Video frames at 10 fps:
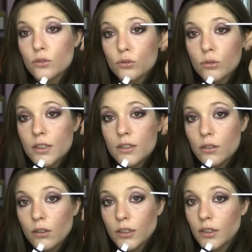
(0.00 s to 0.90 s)
sulle
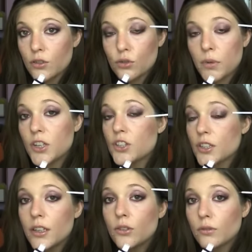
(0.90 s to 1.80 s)
zone delle
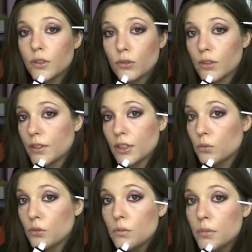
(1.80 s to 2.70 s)
sopracciglia dove non avete
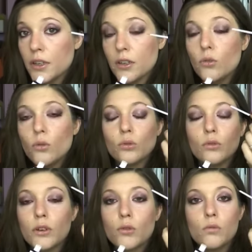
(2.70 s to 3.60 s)
più i peli o
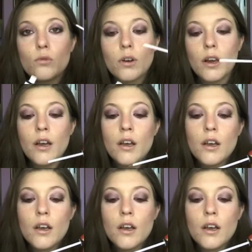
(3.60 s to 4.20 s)
dove comunque